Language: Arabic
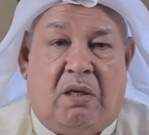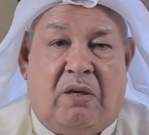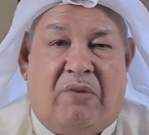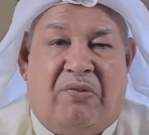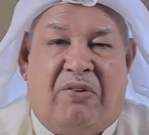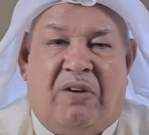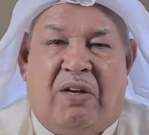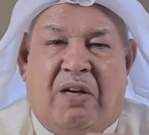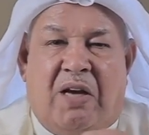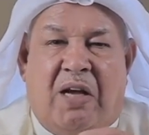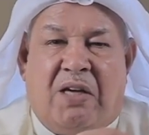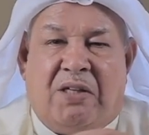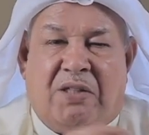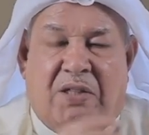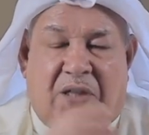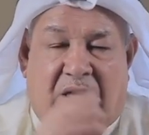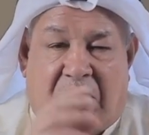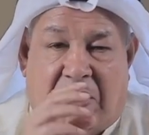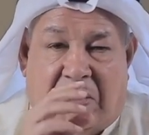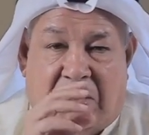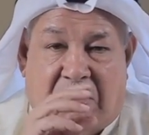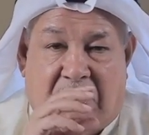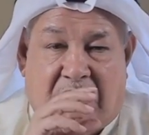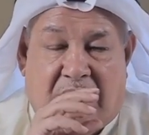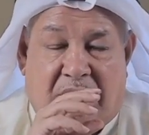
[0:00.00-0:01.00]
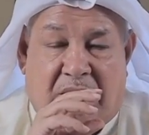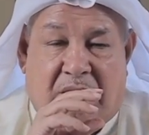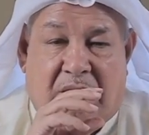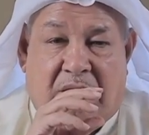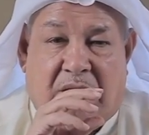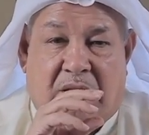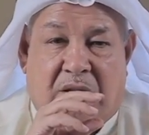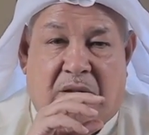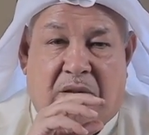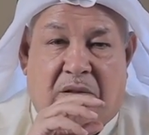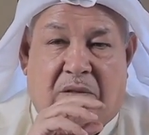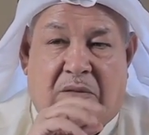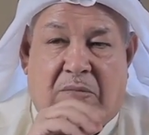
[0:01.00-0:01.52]
لفعل أي شيء
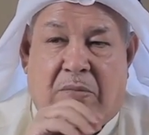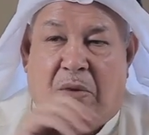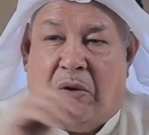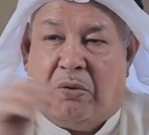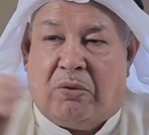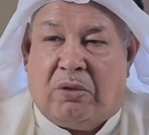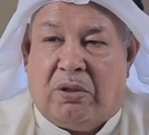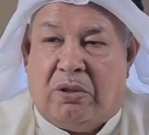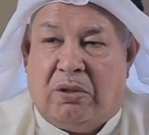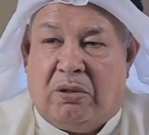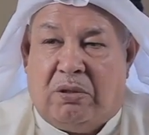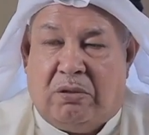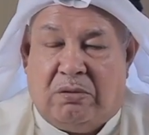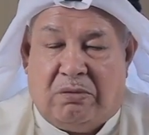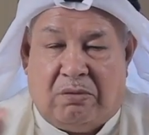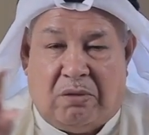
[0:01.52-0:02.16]
موقع